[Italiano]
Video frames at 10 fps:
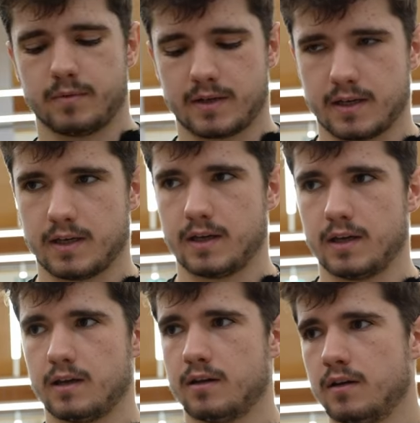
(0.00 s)

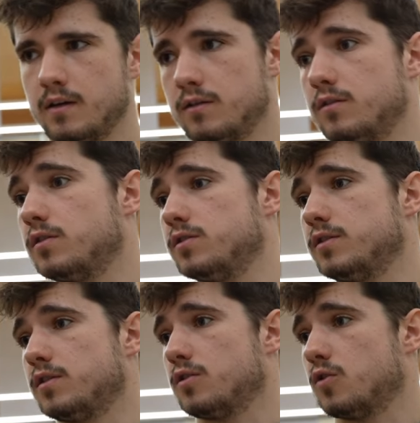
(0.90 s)
perché... Oh, olio di
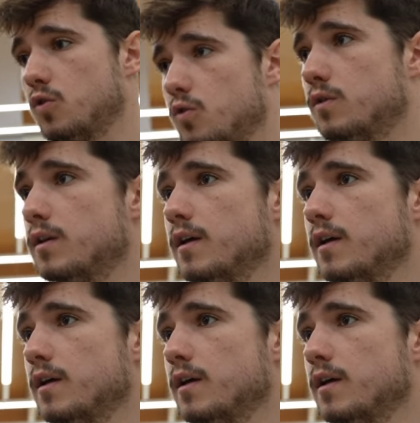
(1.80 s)
cocco!